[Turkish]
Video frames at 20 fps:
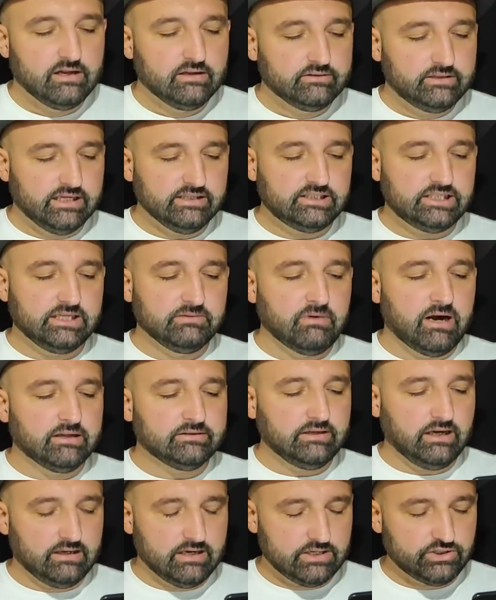
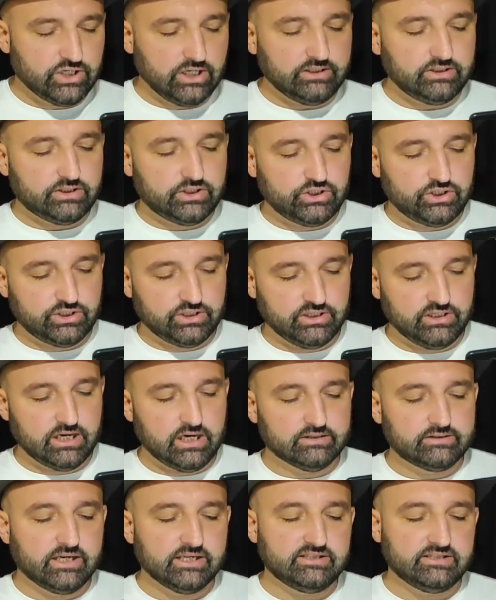teslimatı alacak kişinin
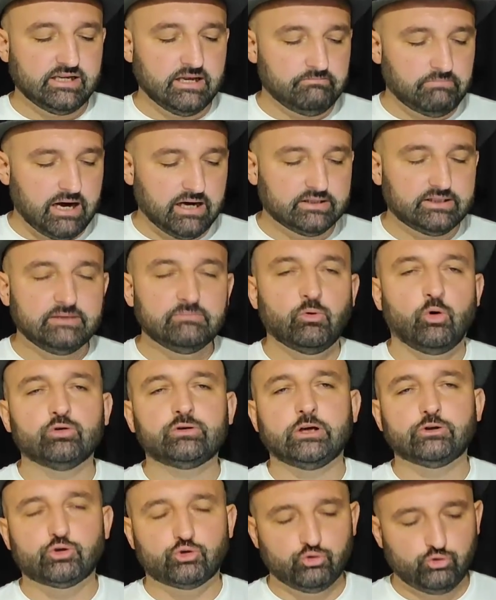adresine baktım o
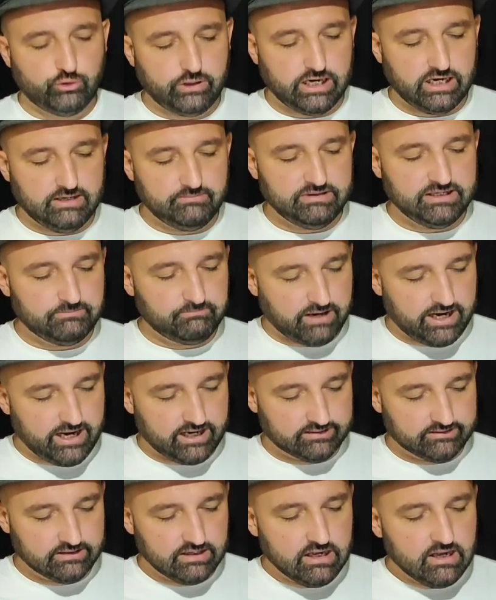da Suriyeli bir
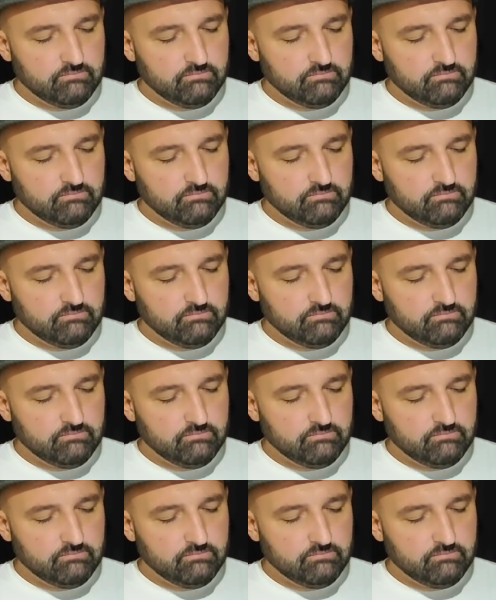bayan.